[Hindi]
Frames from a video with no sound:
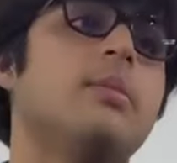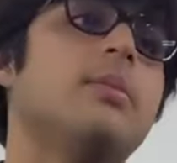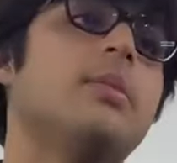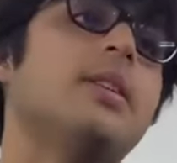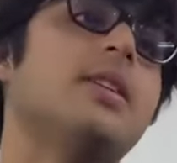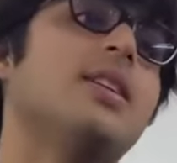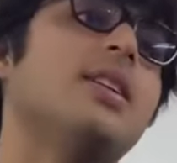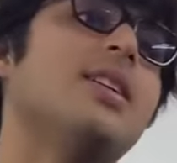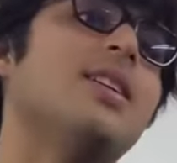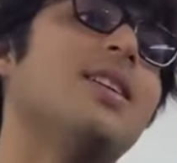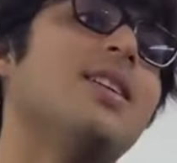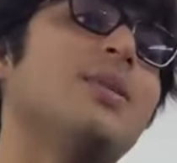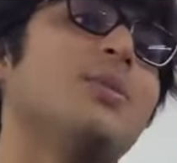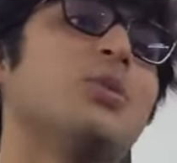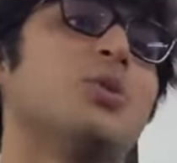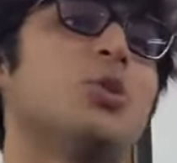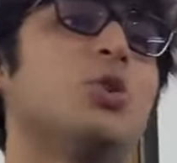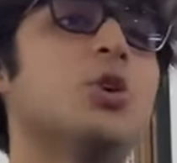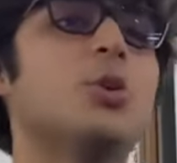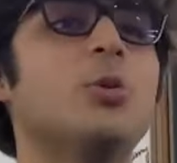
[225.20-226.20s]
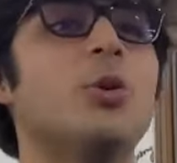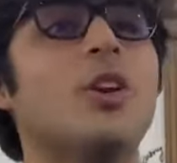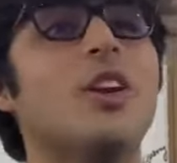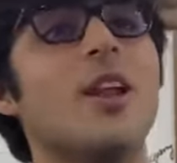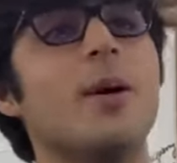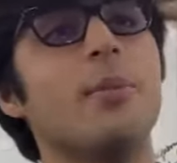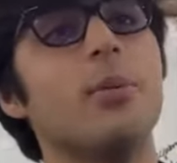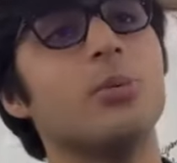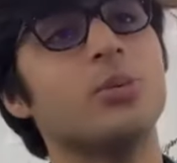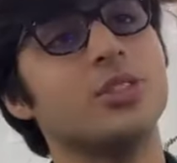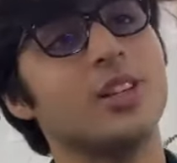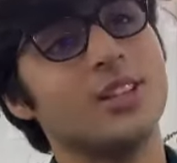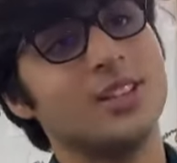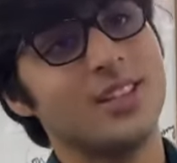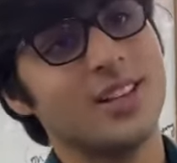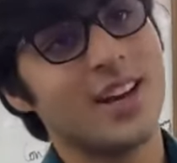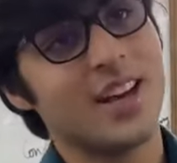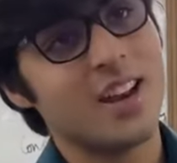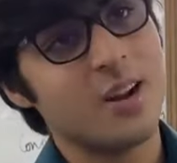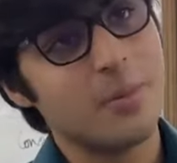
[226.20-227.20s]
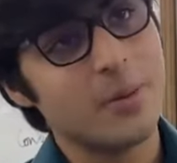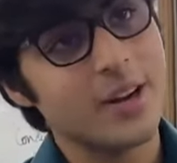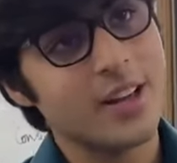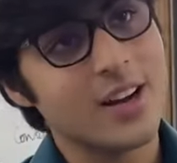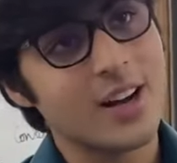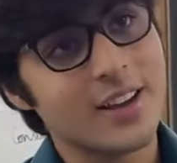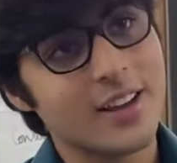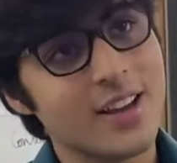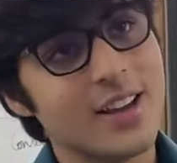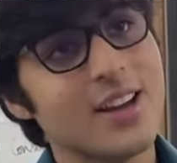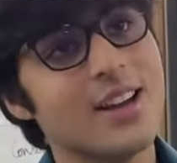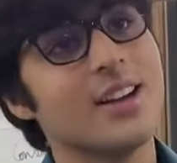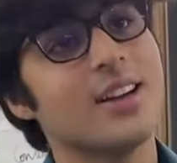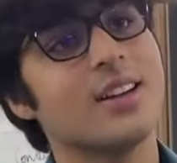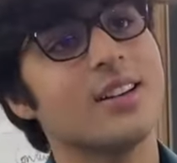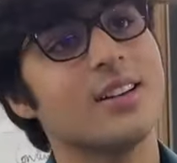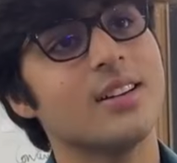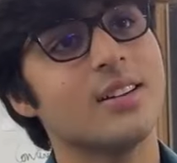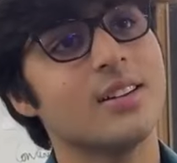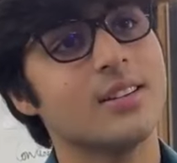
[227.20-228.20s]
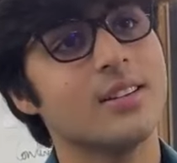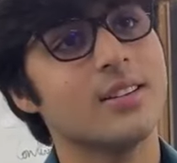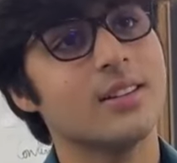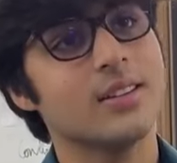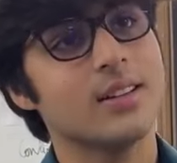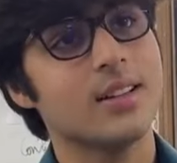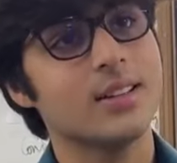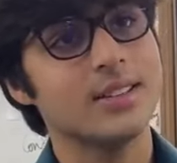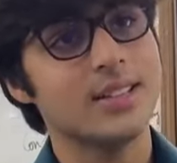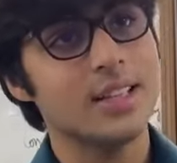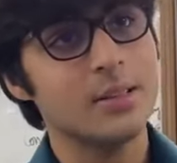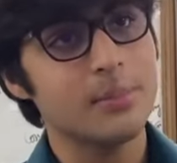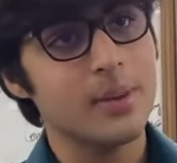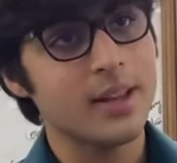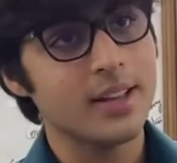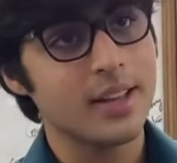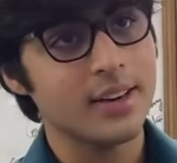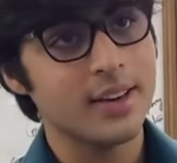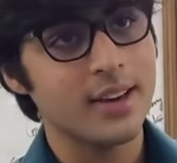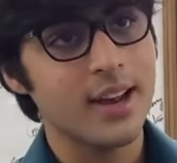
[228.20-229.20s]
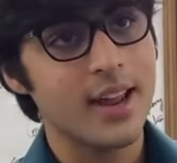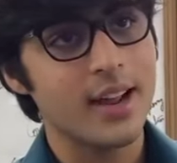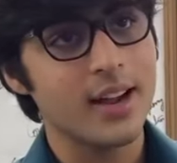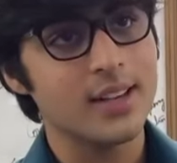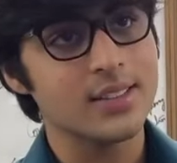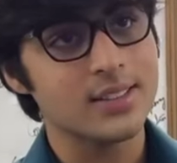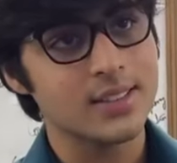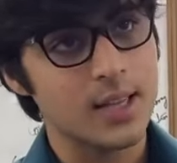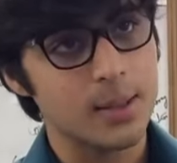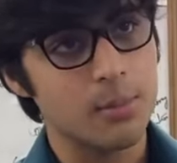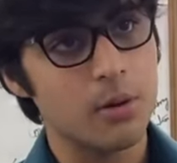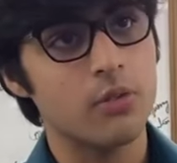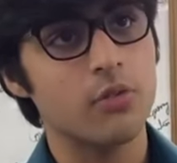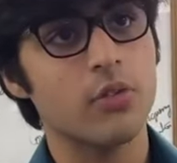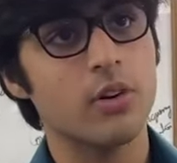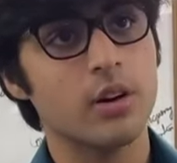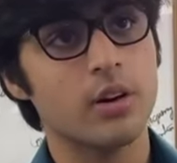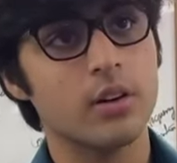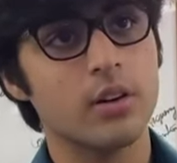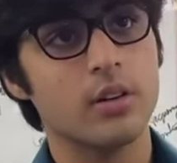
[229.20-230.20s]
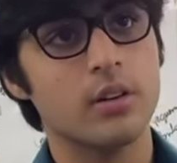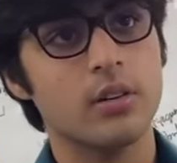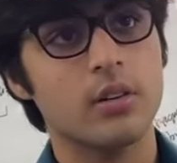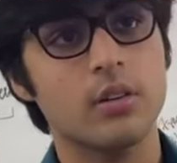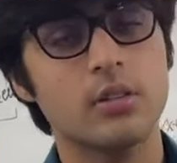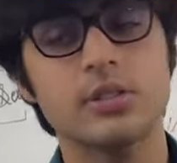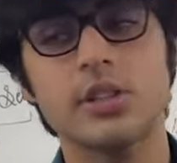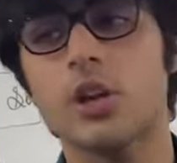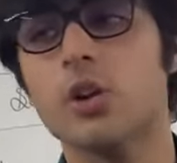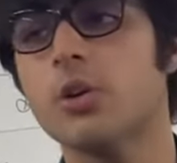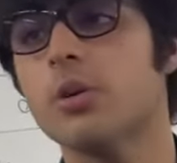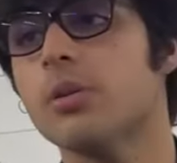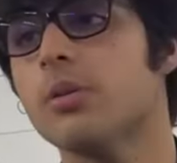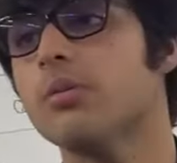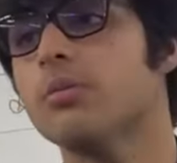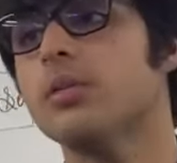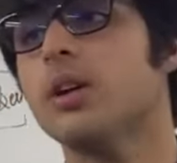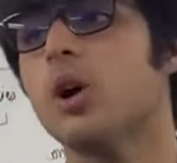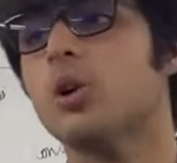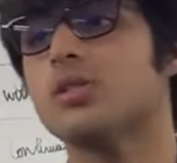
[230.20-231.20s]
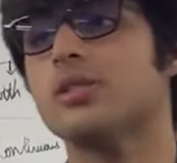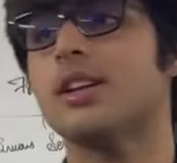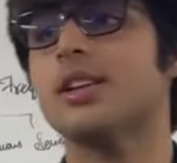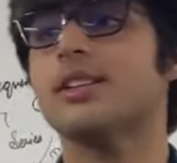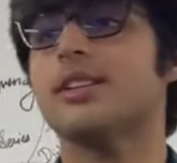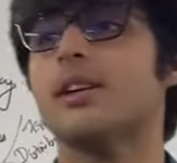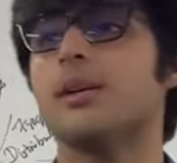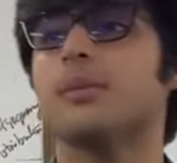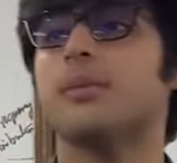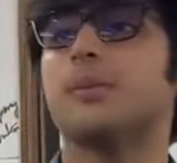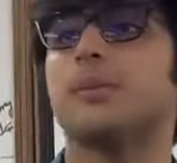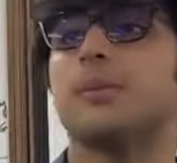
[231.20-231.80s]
बेटा झूठ बोलना भी मुझे ही सिखाना पड़ेगा क्या कल तीन बार करके लाएगा सेम होमवर्क चलो डाउट्स लेते हैं